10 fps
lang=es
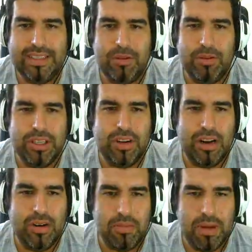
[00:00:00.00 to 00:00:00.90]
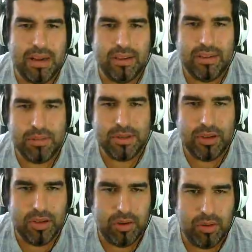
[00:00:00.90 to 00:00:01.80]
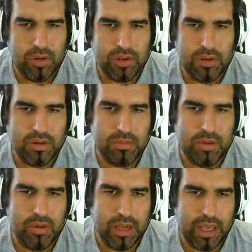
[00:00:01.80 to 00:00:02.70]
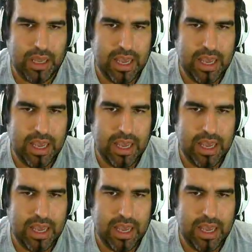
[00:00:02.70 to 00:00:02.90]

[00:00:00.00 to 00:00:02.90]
Estaba usando la normal, donde tenemos el Dodicurus, lo tenemos por aquí.